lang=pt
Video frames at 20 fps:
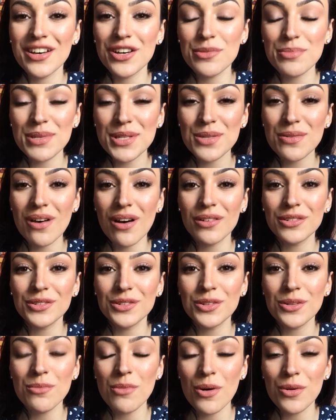Oi pessoal,
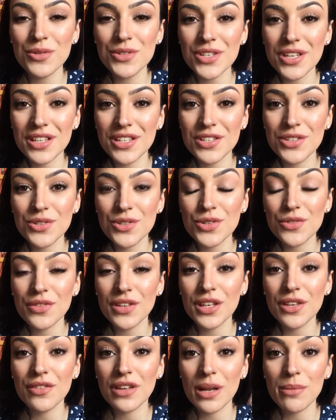tudo bom, gente? Hoje eu
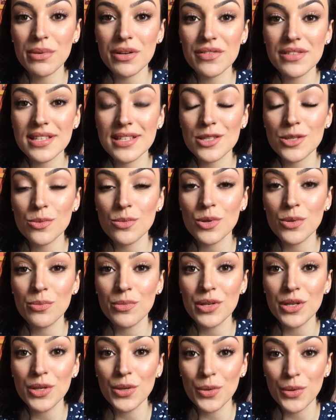vim aqui falar para vocês sobre
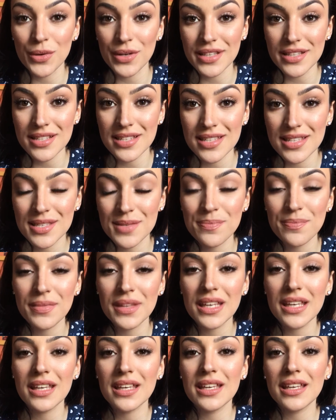opiniões
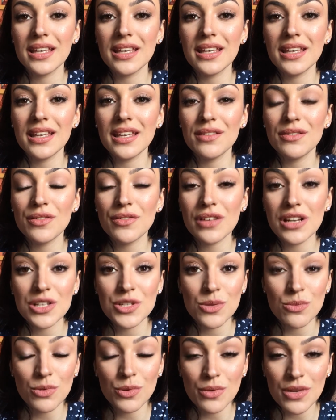e vim falar
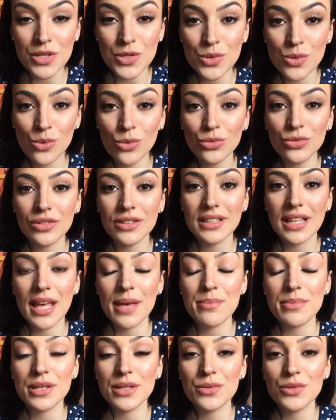sobre um assunto que está
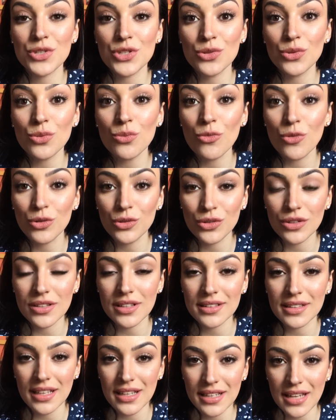repercutindo muito
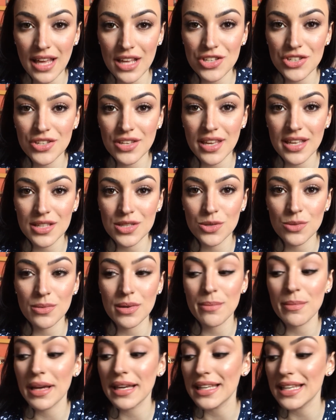na internet, que é
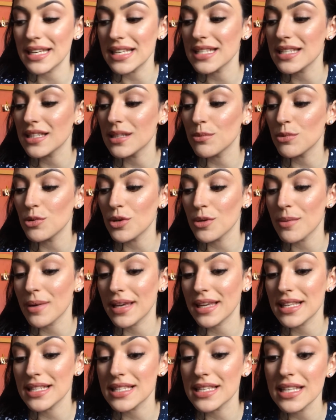sobre a magreza da Bruna
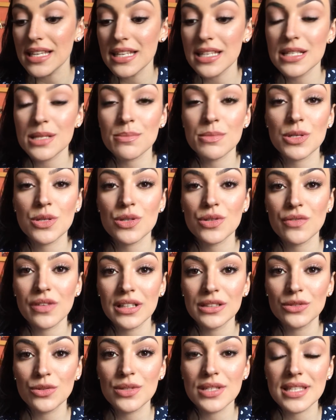Marquezine, as pessoas
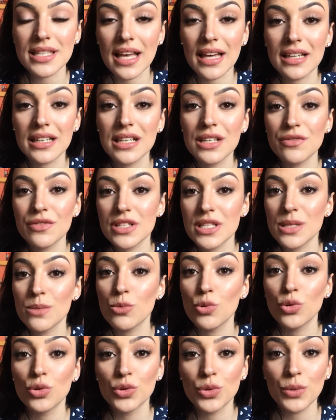falando no Instagram,
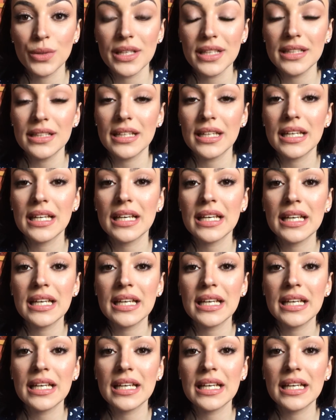Facebook, Twitter,